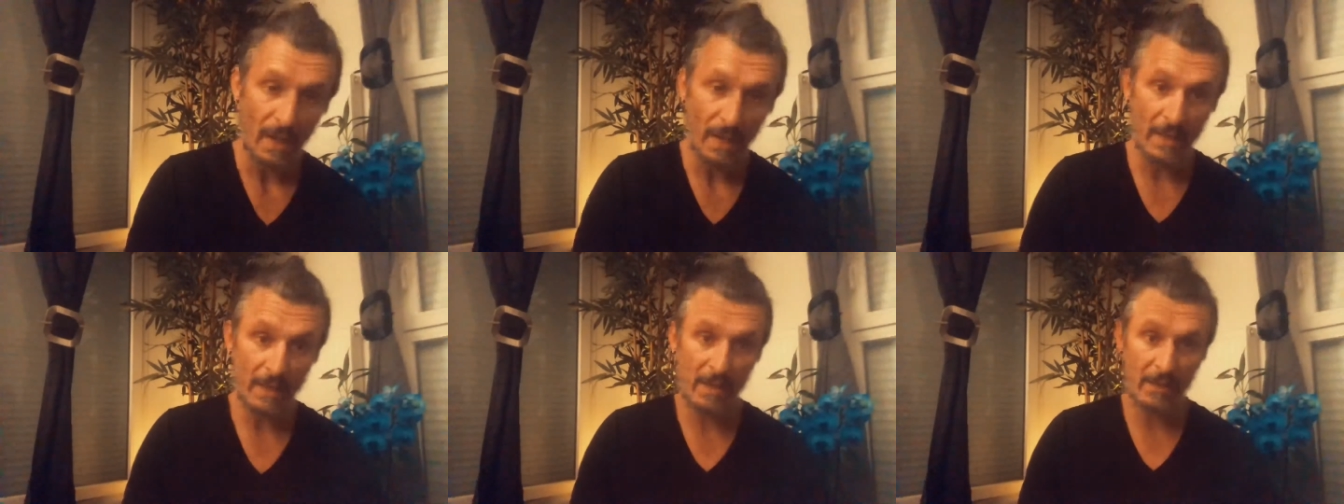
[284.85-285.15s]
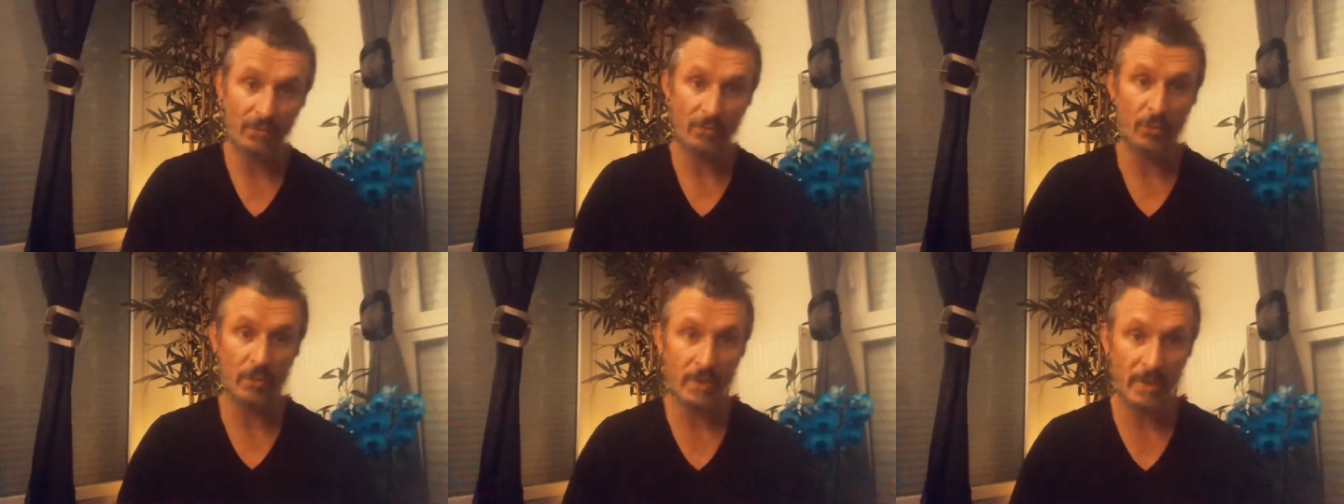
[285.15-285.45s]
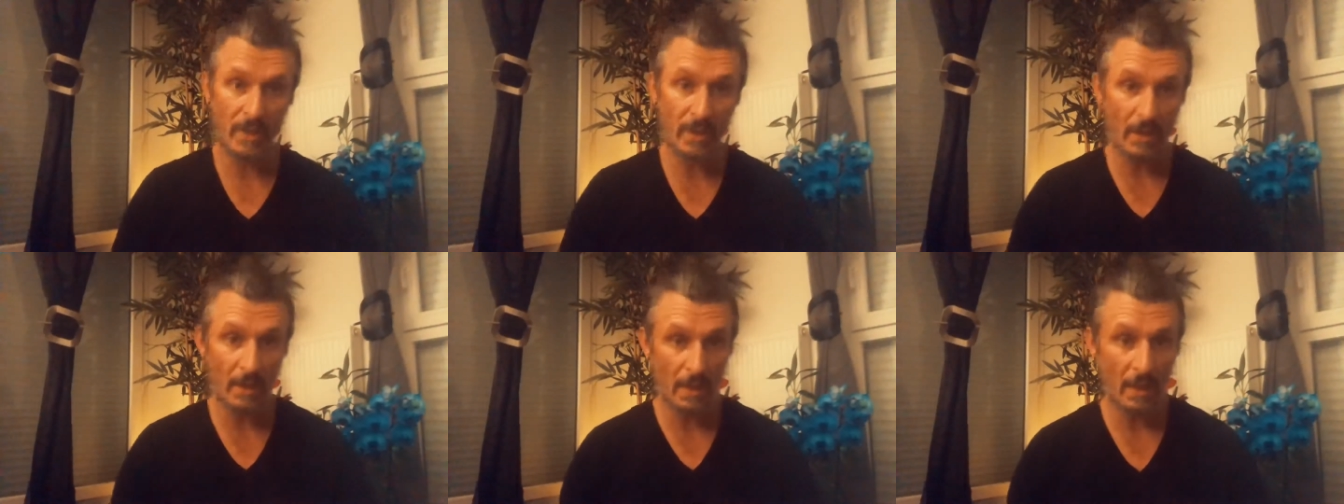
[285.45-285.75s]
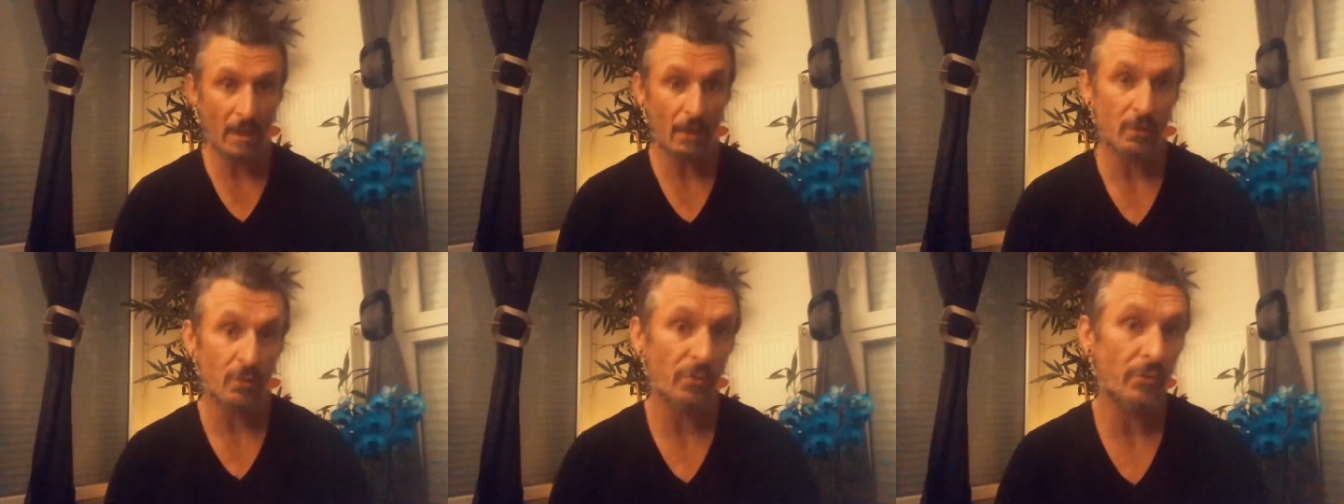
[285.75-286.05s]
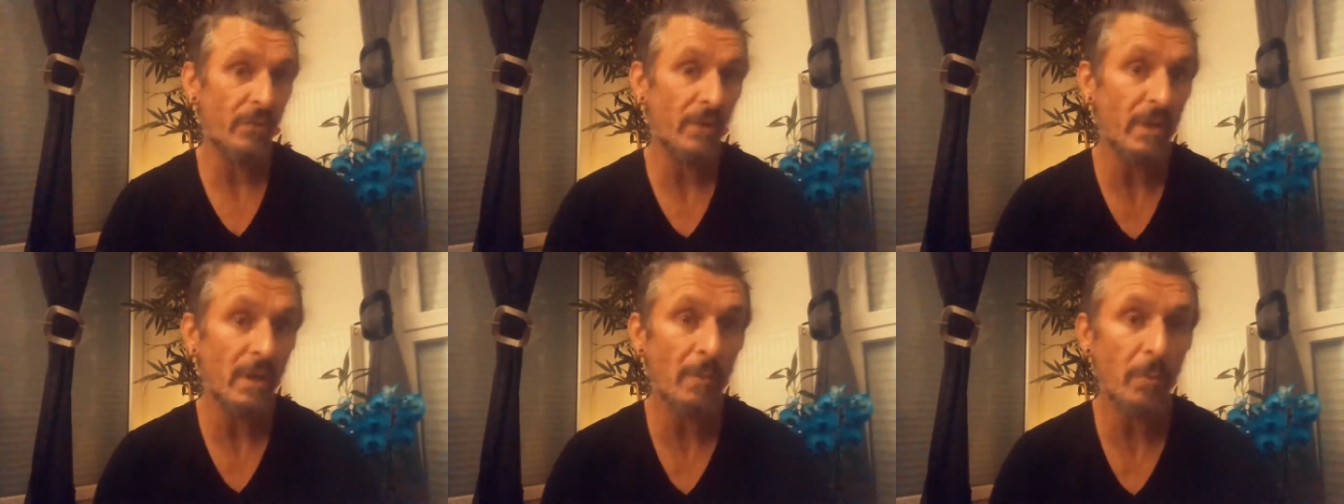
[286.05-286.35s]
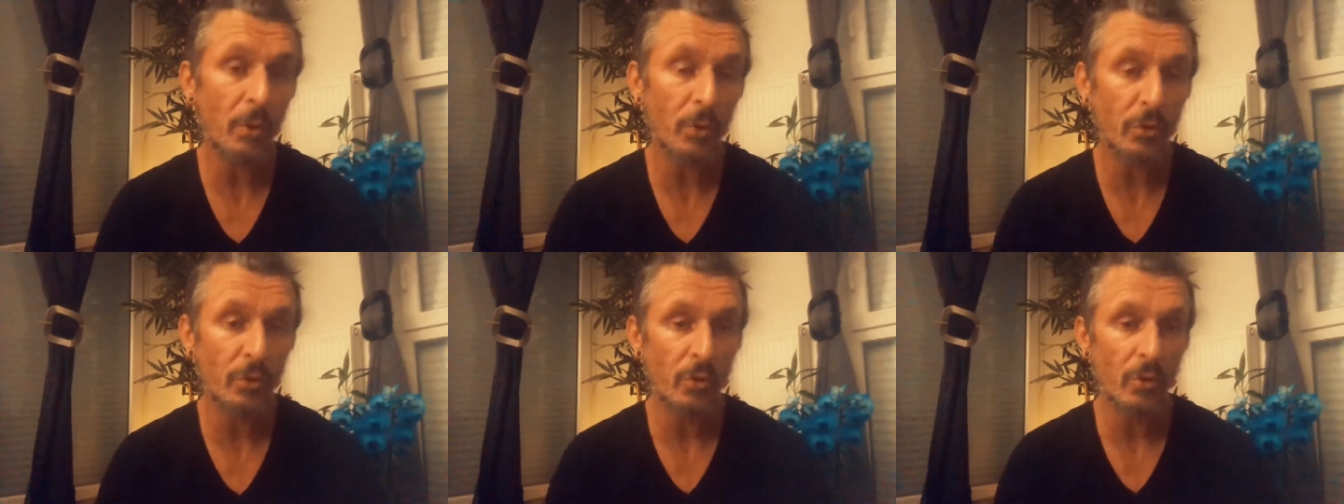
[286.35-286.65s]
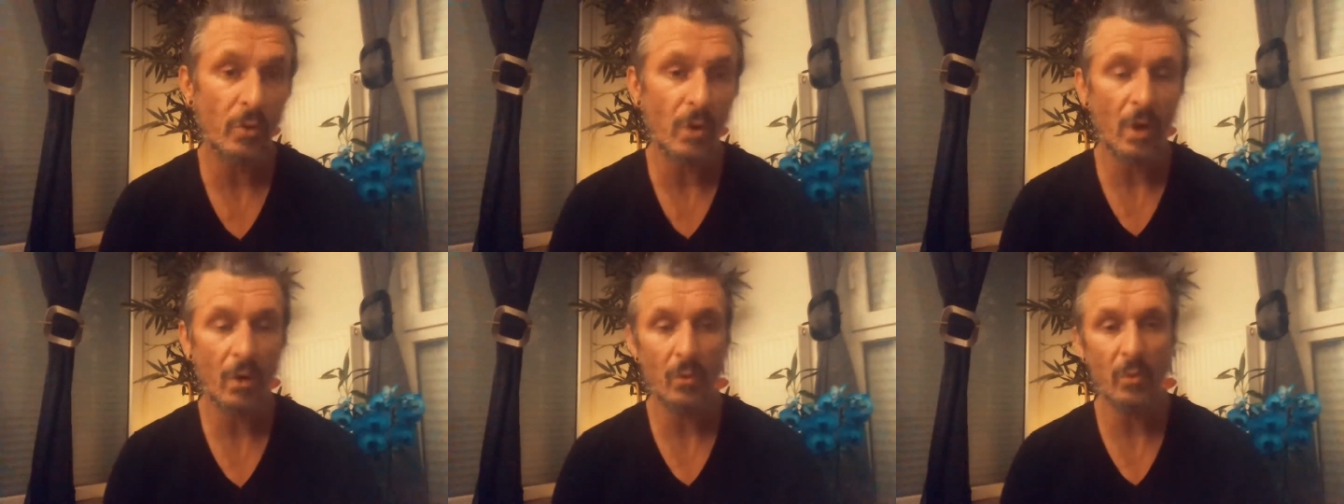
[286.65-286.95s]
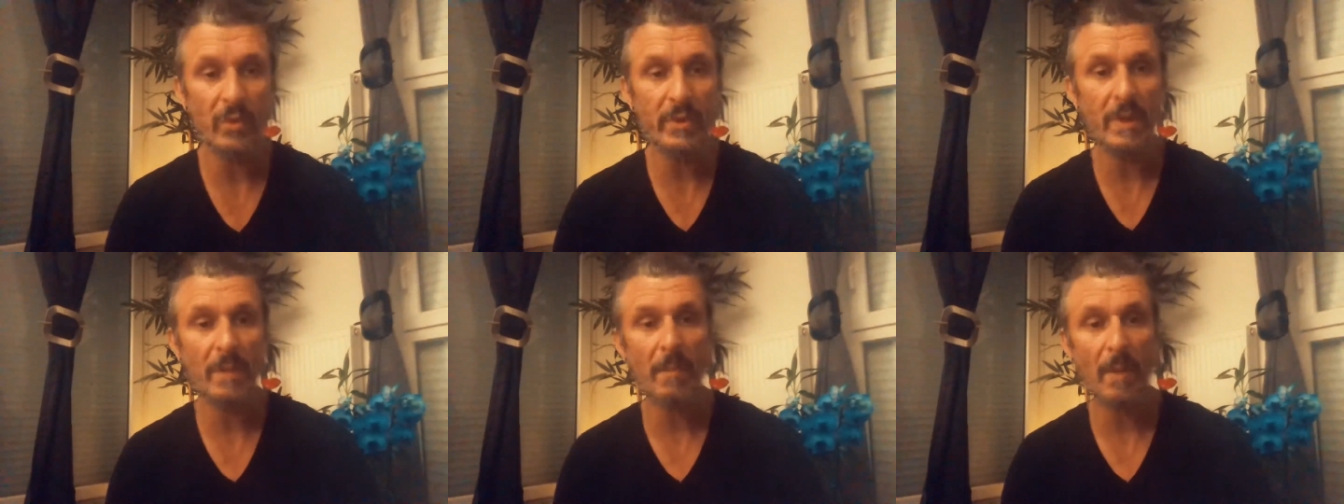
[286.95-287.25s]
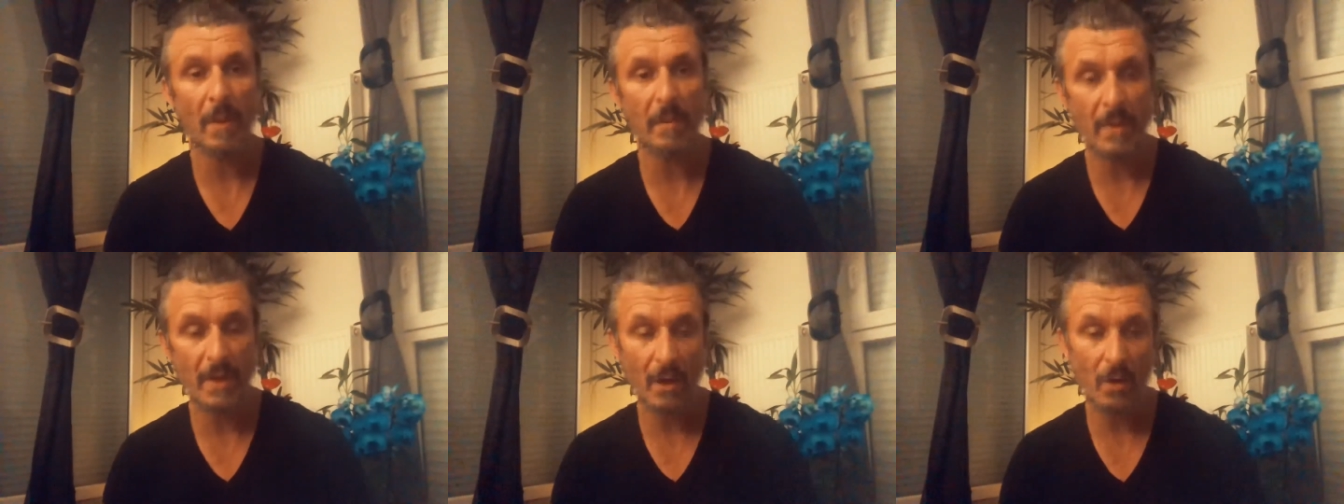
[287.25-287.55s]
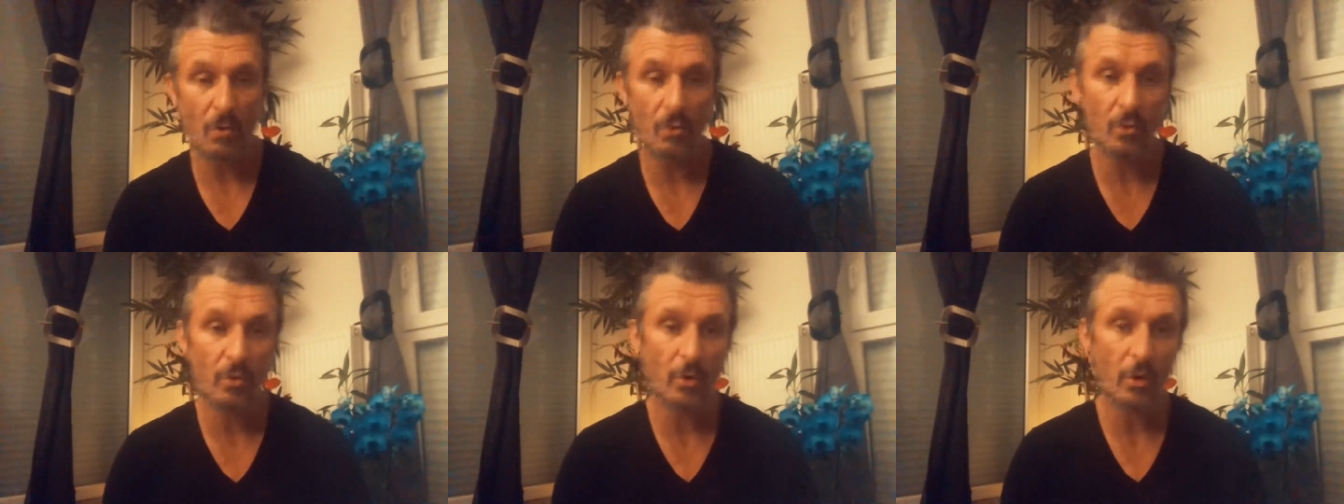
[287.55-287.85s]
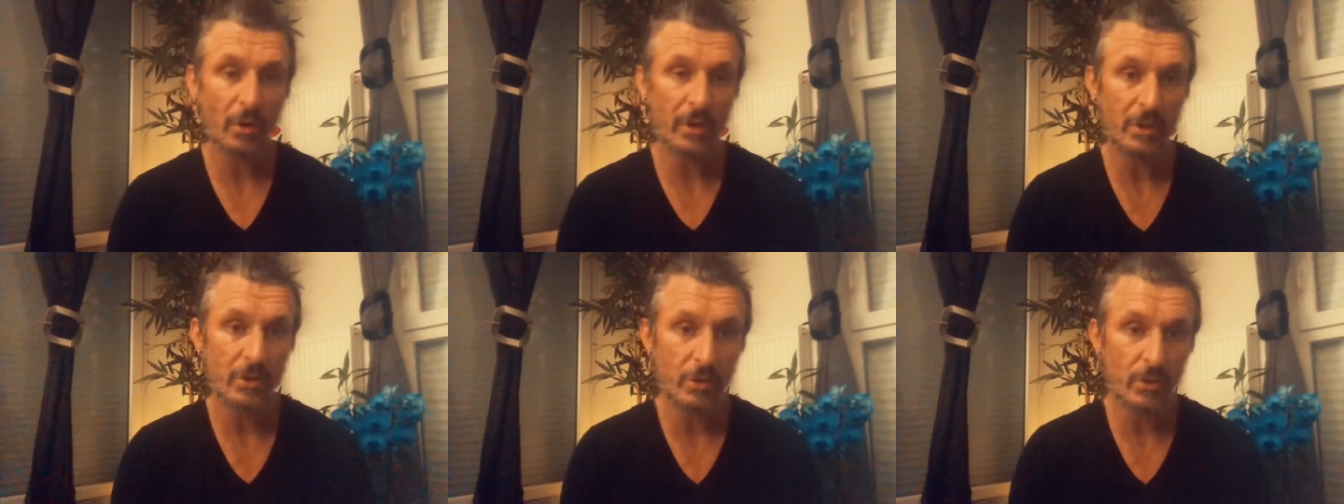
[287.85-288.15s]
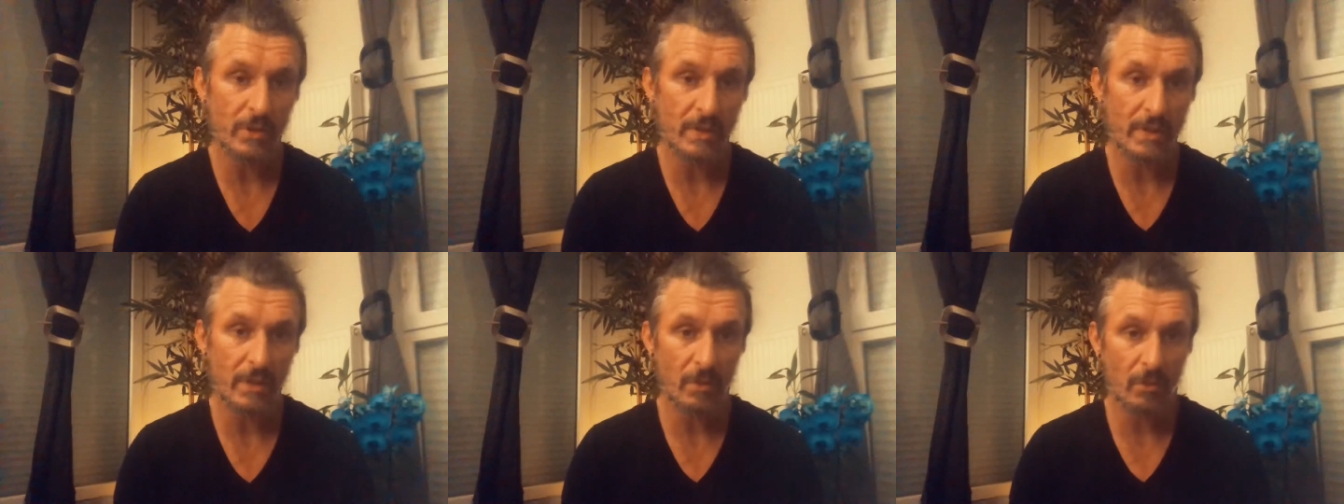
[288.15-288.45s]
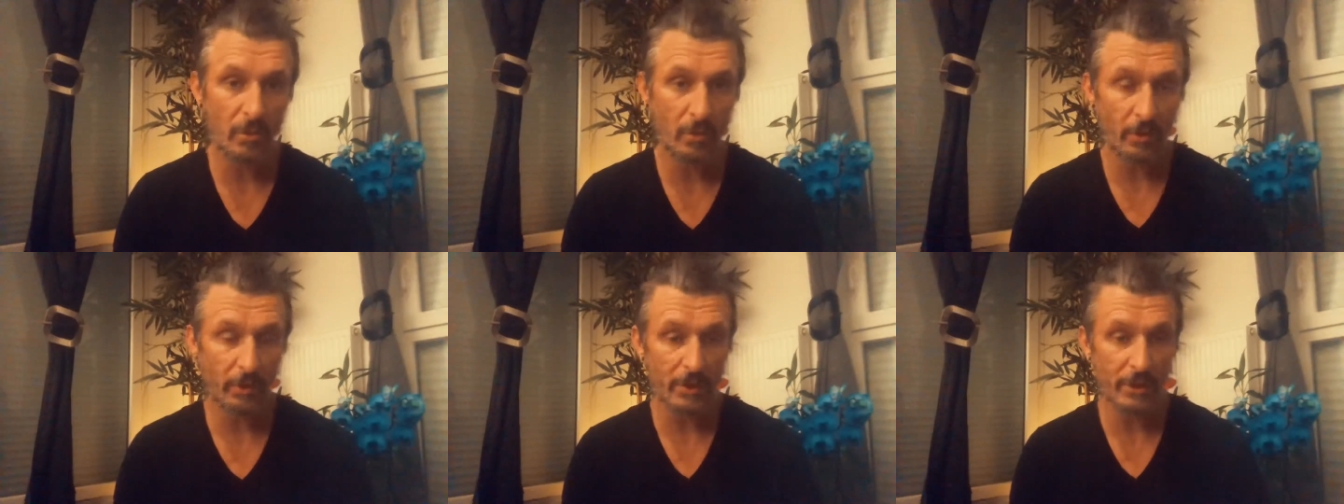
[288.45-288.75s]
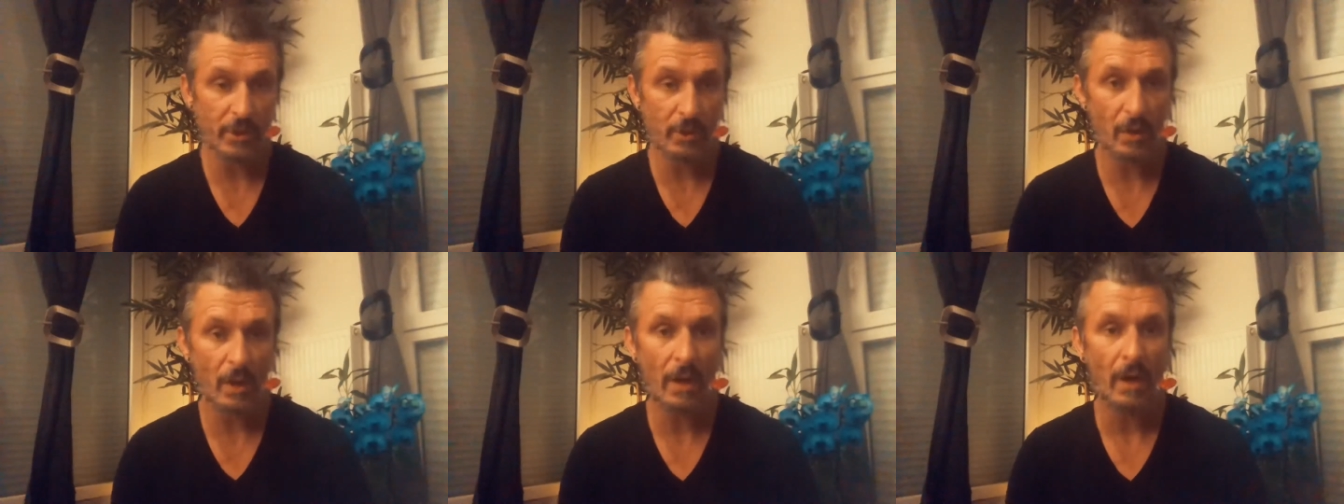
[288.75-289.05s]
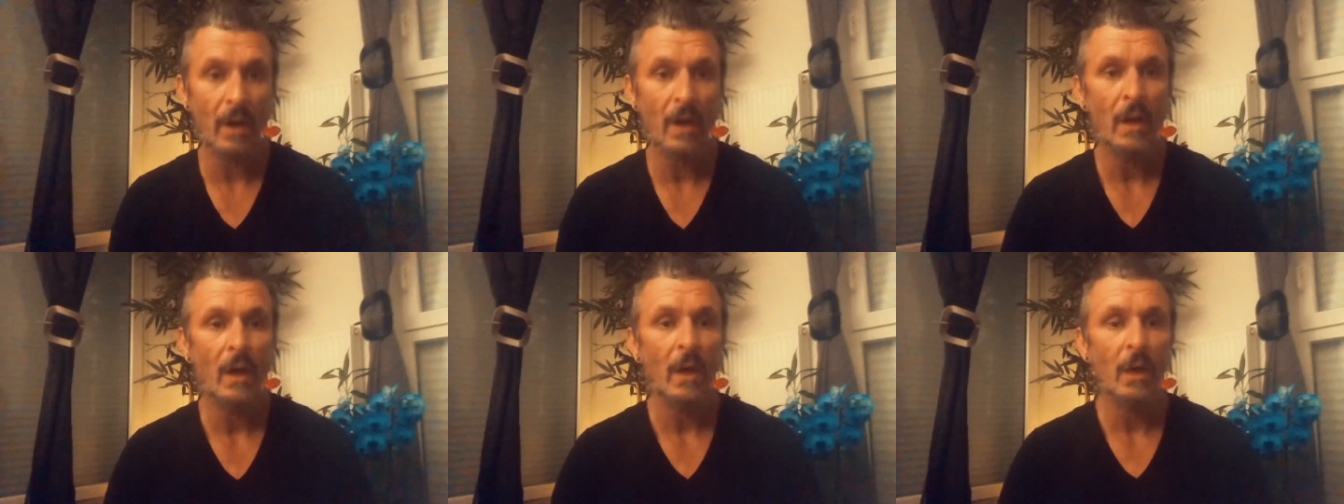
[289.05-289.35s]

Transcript: et qui vous dit là tu fais n'importe quoi ou c'est pas bien ou corrige ceci, corrige cela.